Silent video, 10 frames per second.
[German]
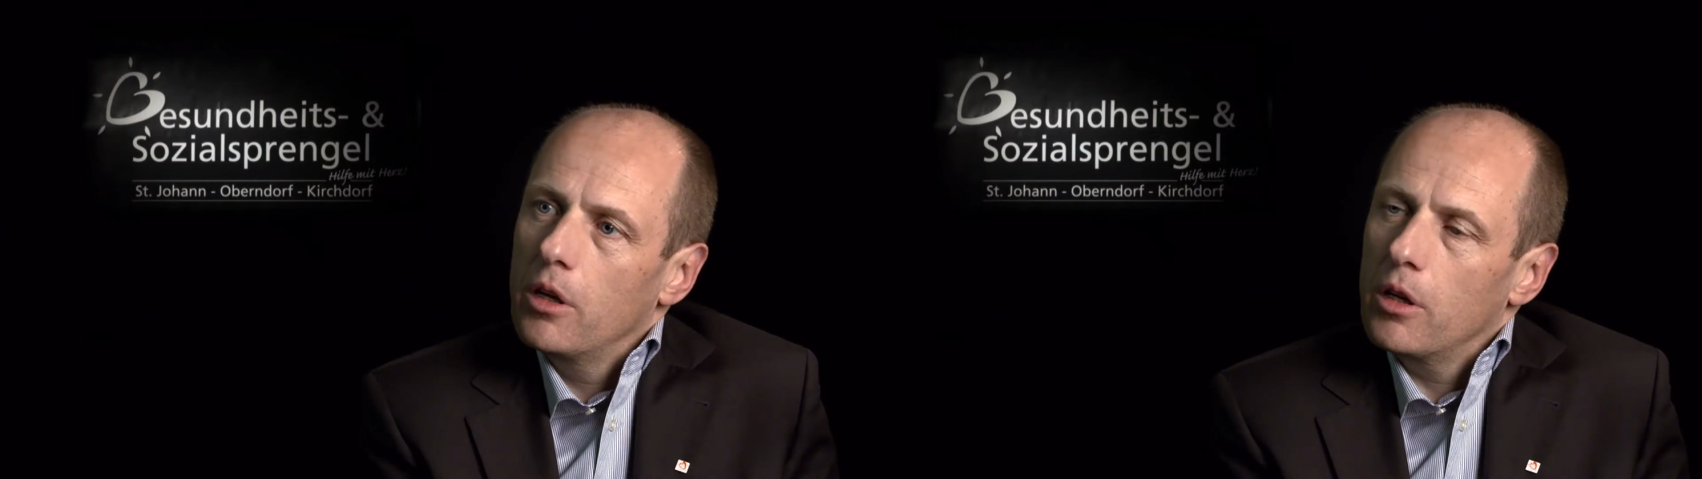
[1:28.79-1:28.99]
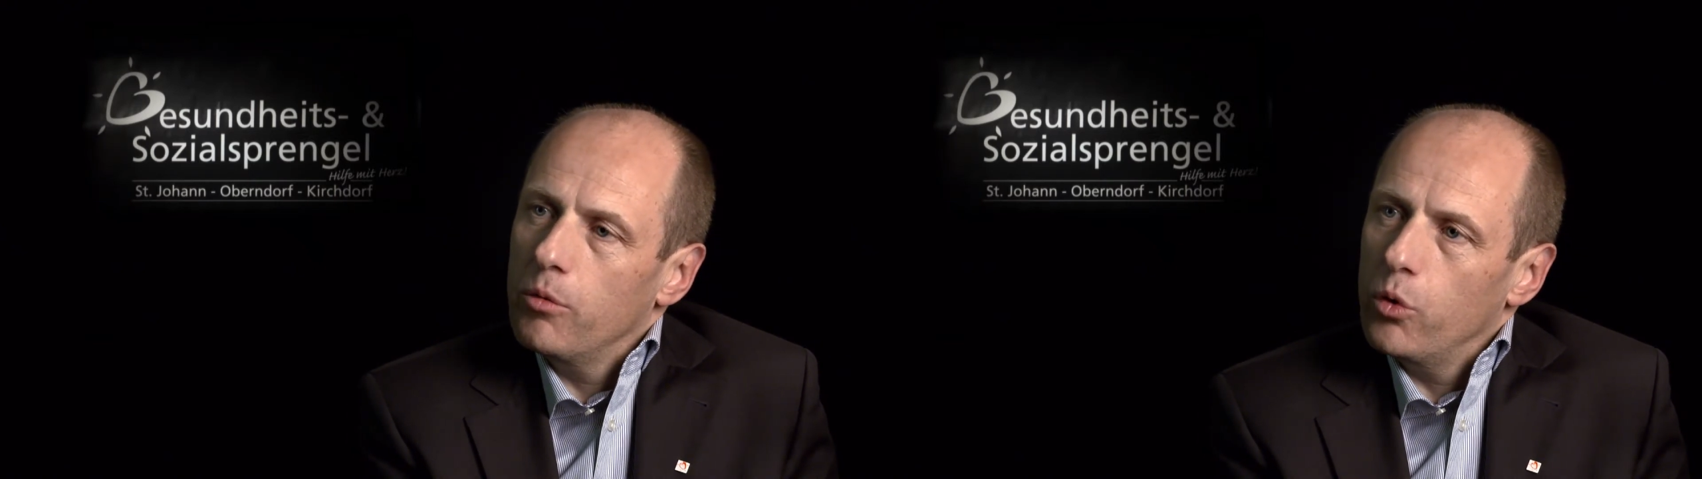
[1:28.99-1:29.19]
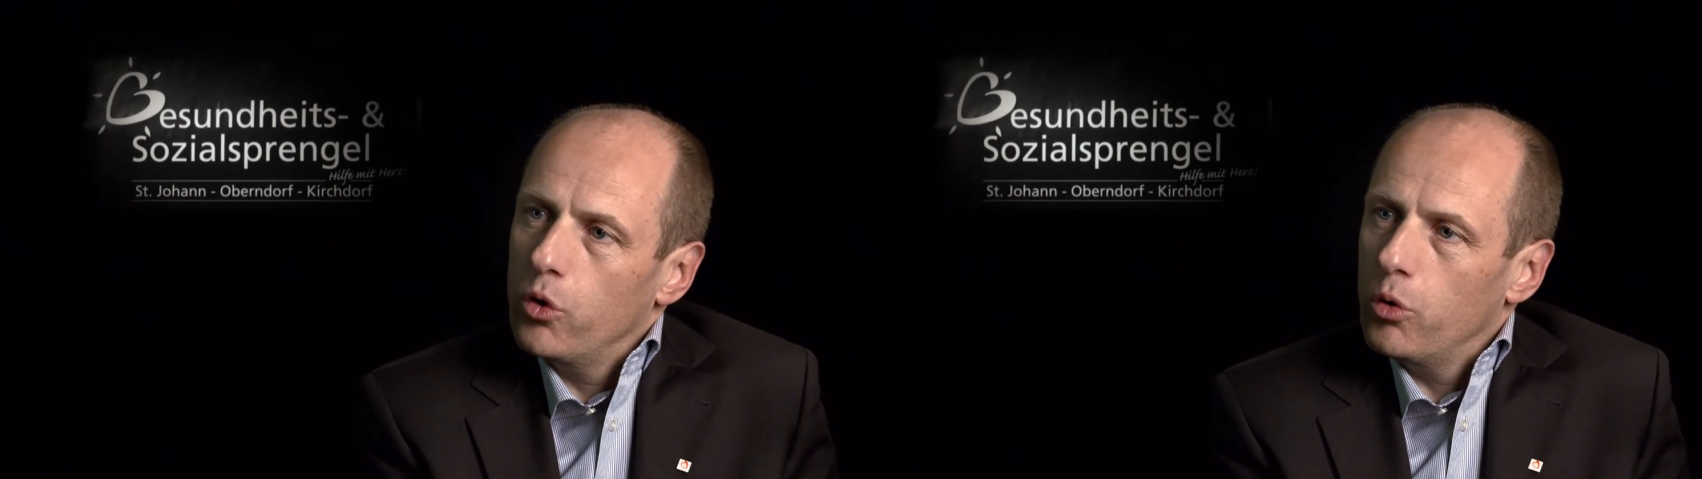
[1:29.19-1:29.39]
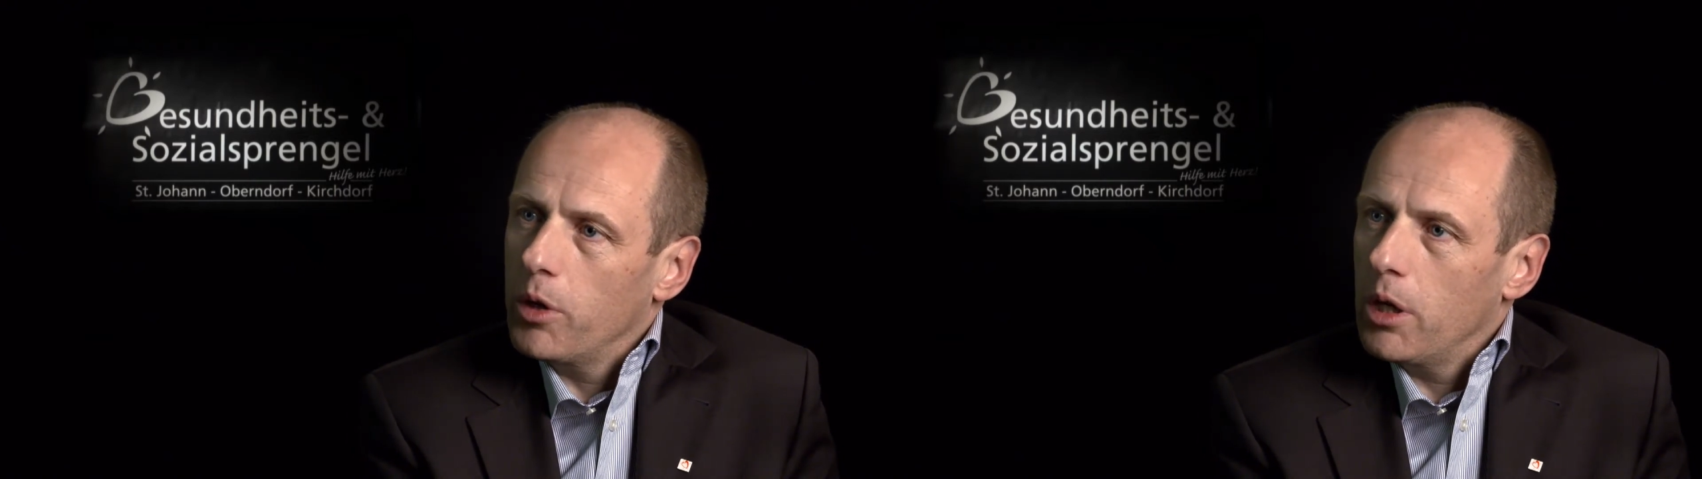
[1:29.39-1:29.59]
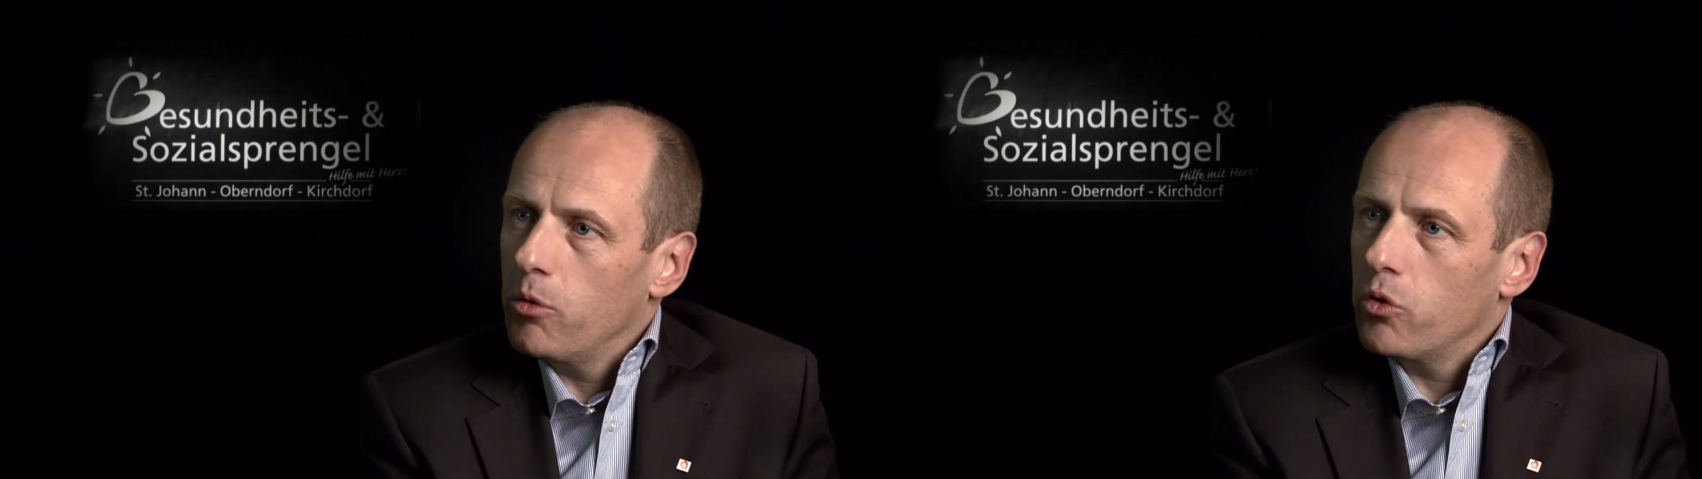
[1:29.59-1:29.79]
gewohnte
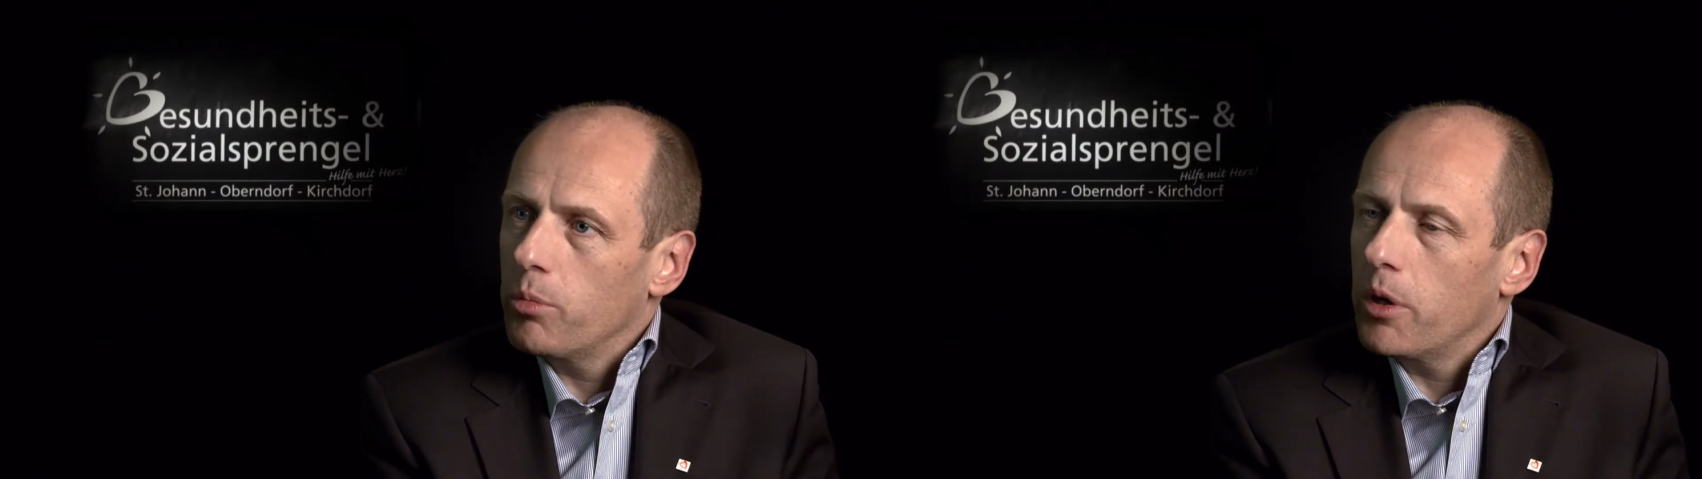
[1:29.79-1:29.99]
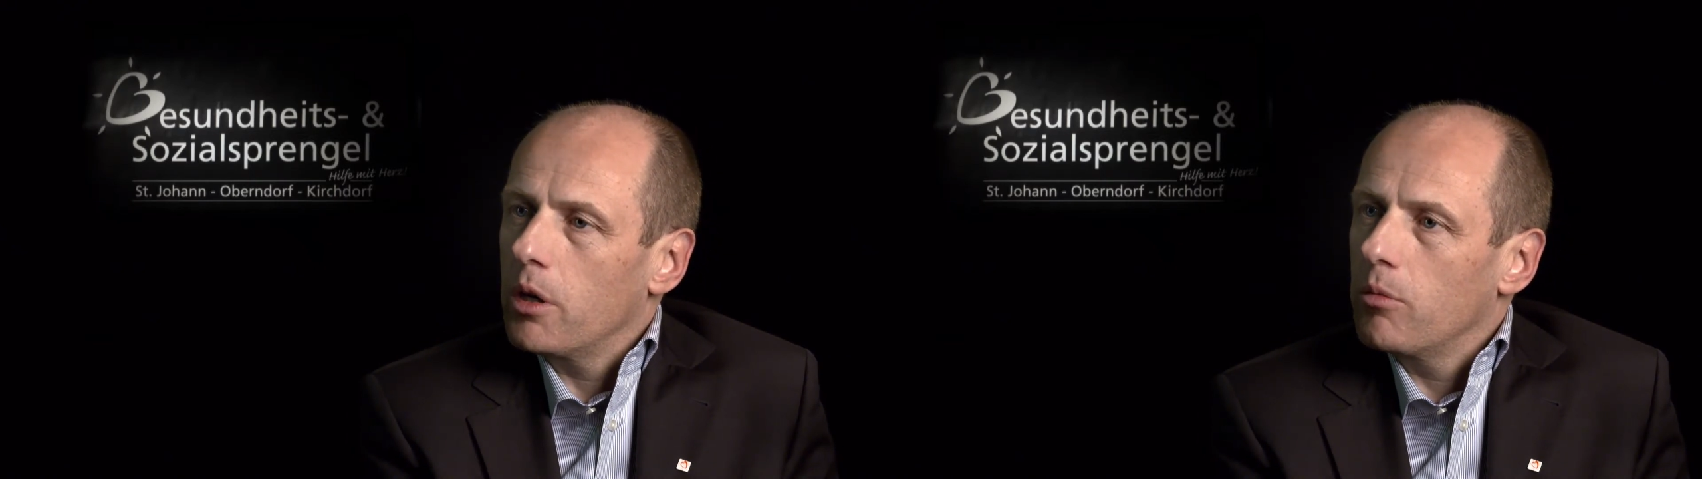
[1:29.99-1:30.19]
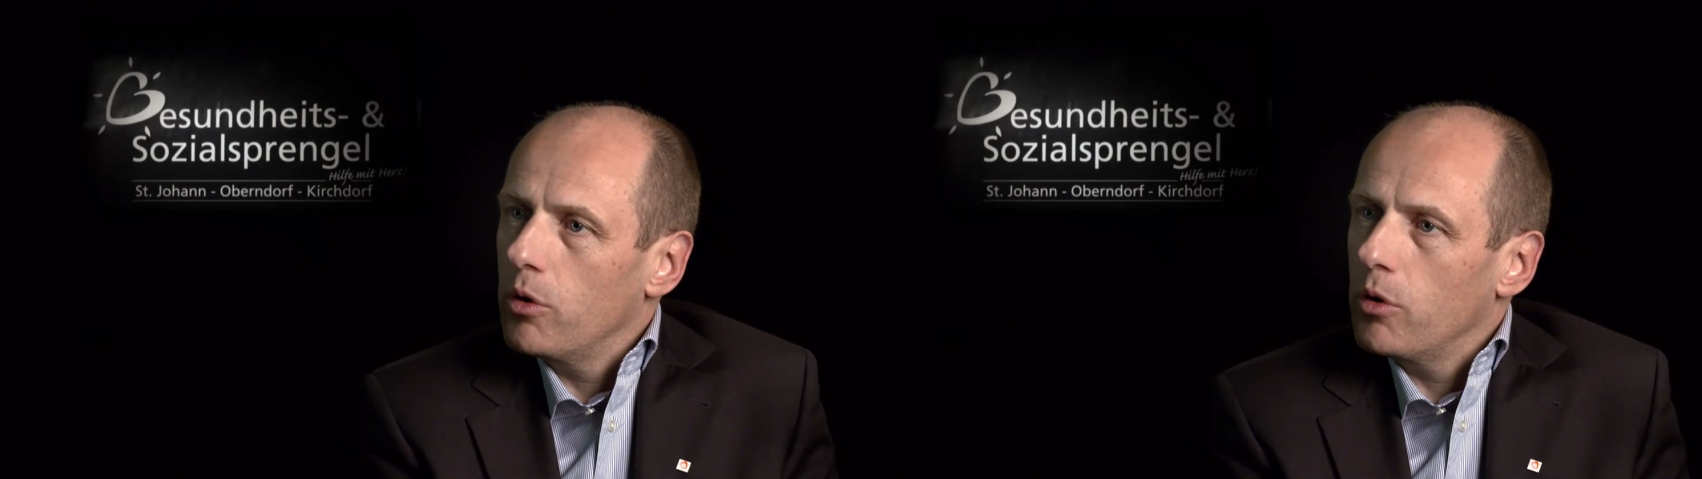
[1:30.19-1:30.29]
Umgebung zu bringen,